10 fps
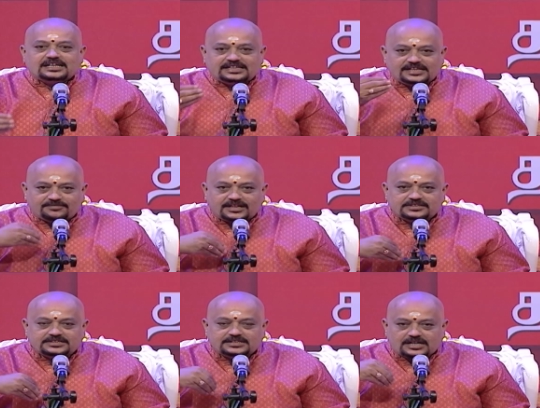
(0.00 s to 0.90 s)
நீ
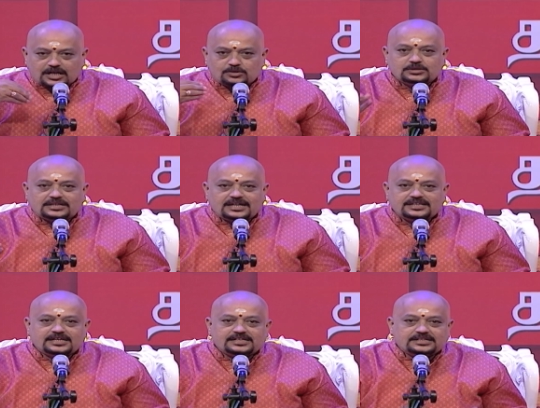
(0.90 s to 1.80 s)
வந்து அருள்தாய்
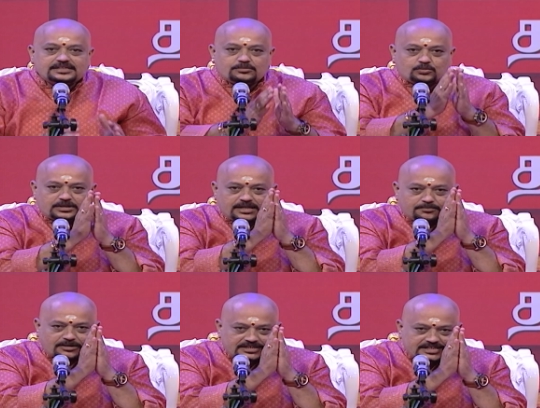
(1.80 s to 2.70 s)
என்று உன்னை
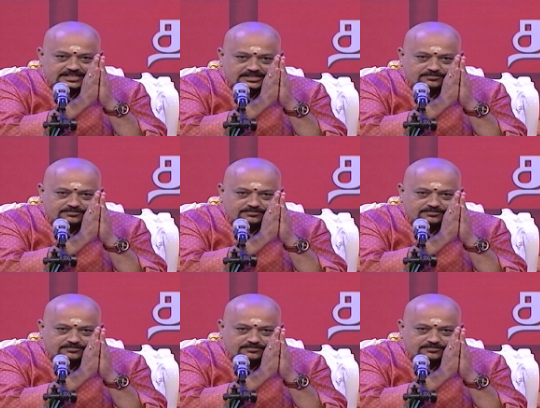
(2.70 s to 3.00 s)
மண்டியிட்டு